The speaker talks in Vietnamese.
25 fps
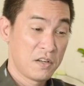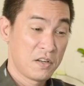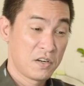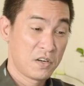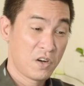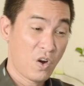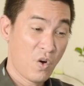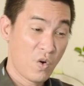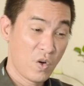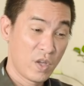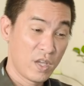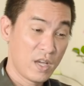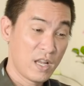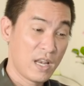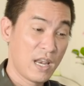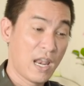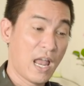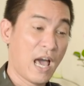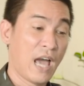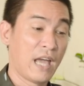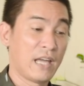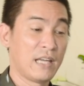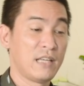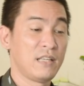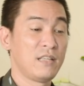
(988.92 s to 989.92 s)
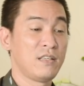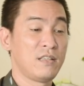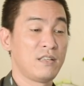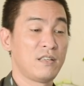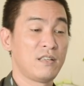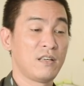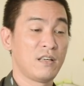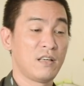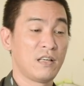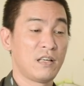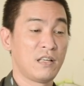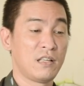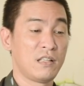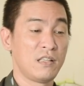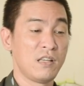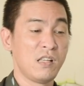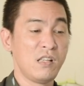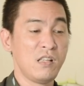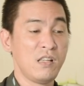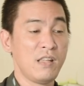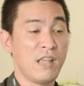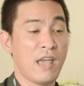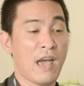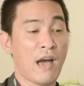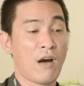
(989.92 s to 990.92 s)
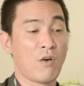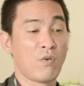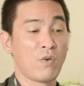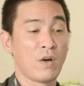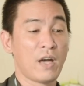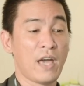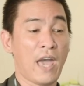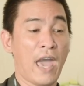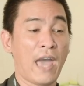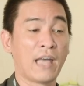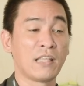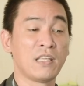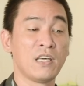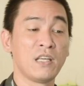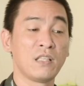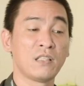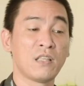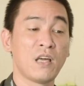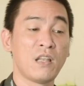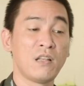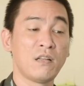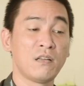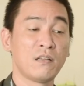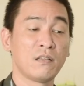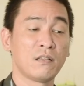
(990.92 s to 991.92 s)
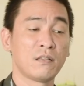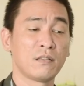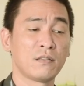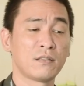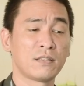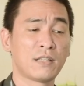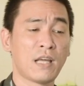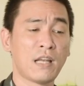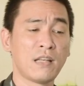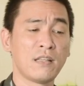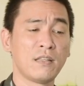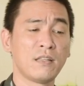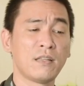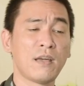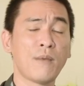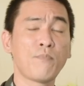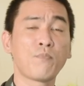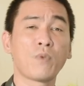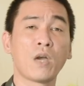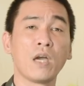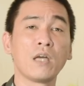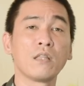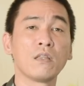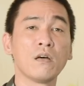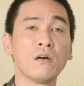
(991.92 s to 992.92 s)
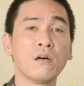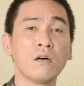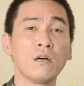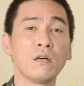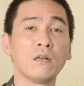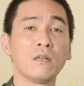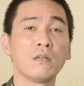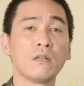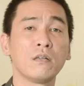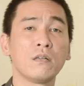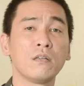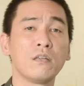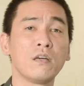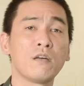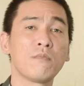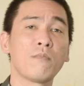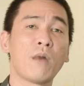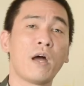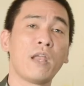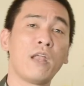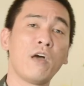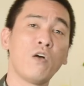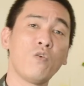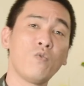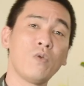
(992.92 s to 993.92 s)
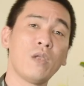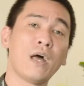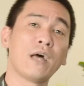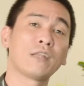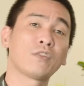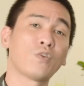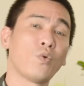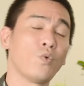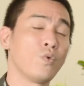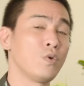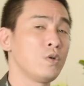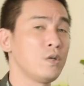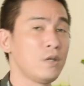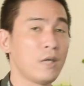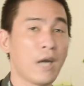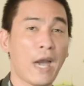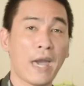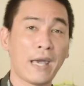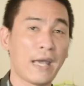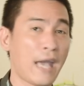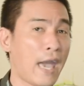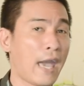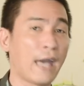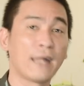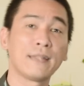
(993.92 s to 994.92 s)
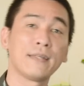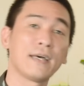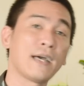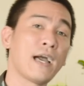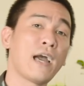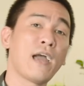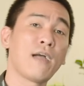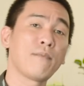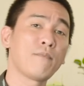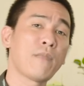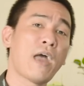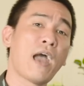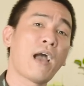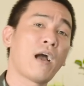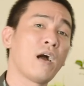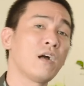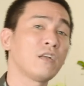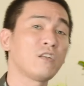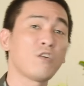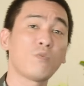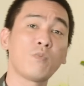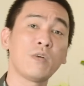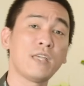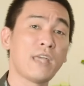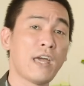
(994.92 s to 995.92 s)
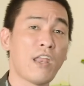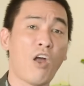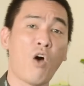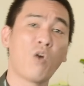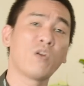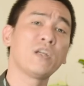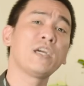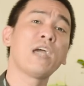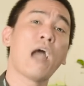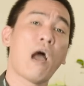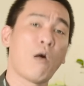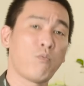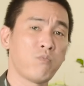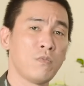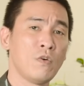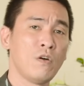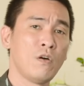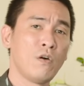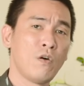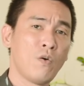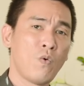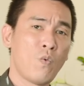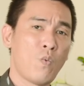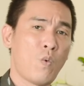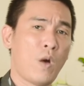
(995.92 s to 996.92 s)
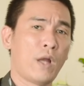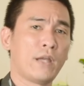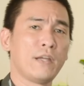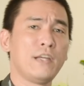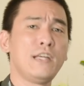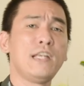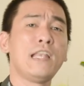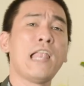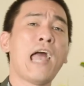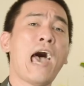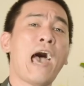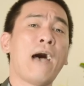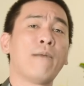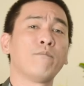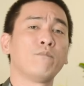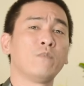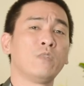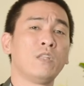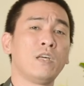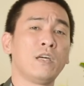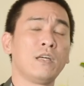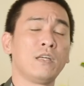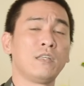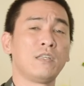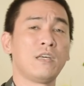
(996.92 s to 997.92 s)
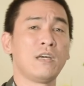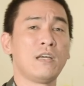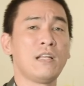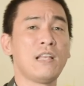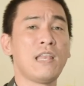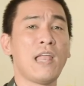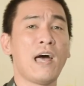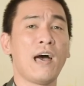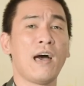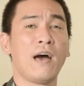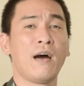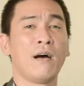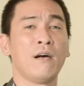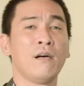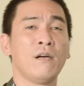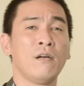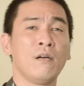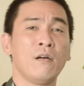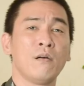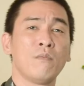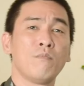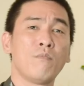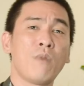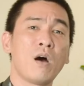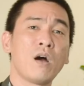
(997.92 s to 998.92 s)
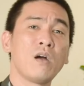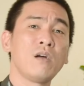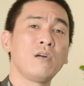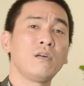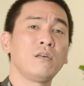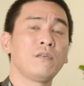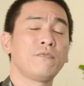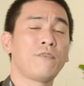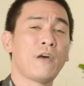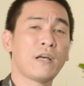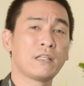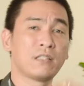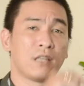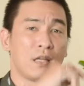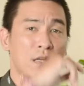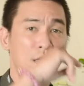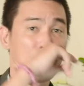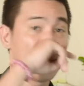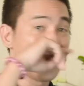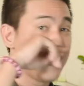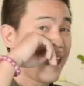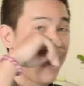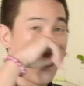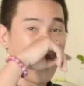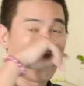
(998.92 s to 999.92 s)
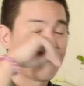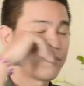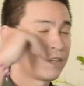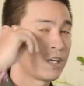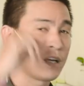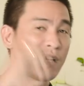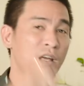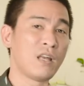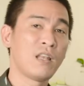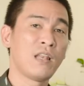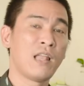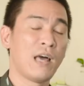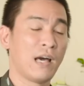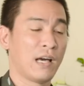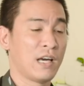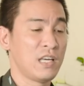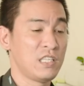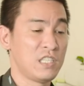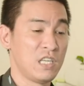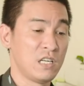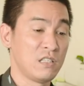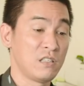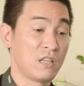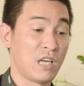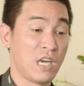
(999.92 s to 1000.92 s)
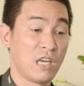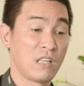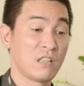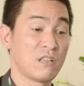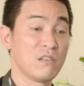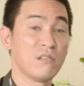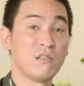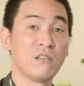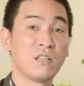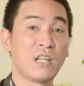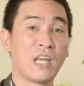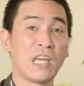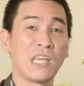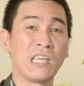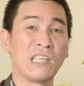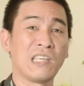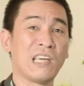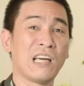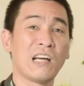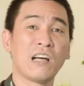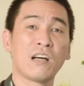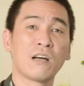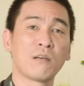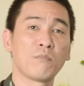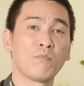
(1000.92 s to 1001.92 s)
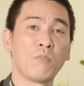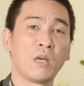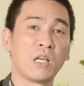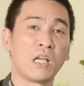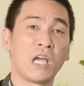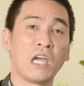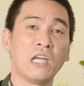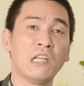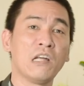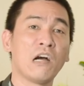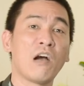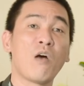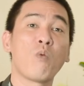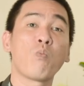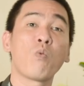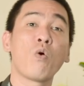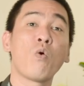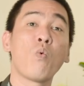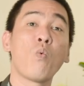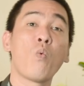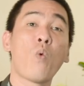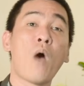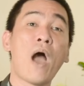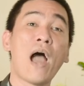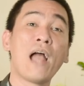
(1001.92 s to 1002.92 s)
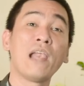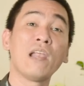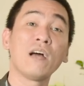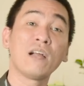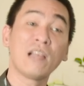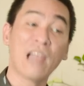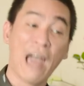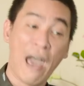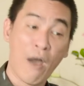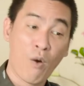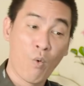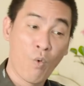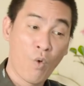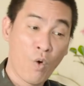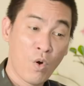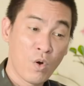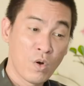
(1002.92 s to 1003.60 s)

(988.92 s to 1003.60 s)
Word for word: rồi ờ, lại ờ, dính vào cái hạn thiên tinh tranh chấp kiện thưa nhưng mà nếu là tuổi 2000 thì các em đang ở trong cái giai đoạn đi học hoặc đi làm thì chỉ là mới phát sinh đi làm cho nên là cái chịu kiện thưa này chắc mình nghĩ nó không có quá lớn lao